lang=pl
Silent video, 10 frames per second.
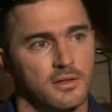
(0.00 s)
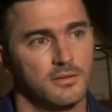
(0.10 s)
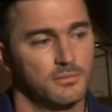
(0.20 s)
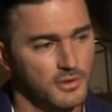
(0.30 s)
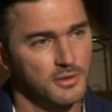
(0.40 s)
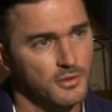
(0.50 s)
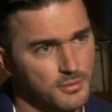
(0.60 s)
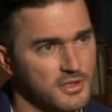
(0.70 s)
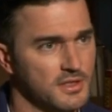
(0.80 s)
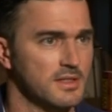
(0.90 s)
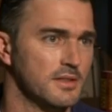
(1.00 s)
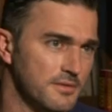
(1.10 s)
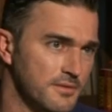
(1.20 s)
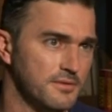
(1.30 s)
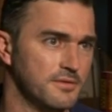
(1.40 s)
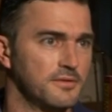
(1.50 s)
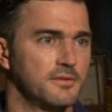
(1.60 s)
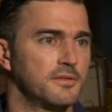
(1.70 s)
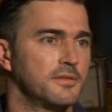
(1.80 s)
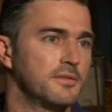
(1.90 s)
mhm. bo im to przeszkadza w,
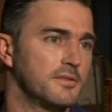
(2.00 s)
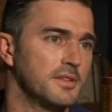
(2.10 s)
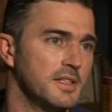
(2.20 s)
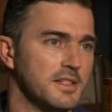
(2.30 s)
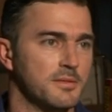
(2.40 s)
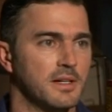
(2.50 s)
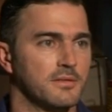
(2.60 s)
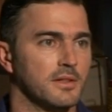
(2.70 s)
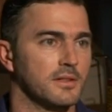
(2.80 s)
innych sprawach,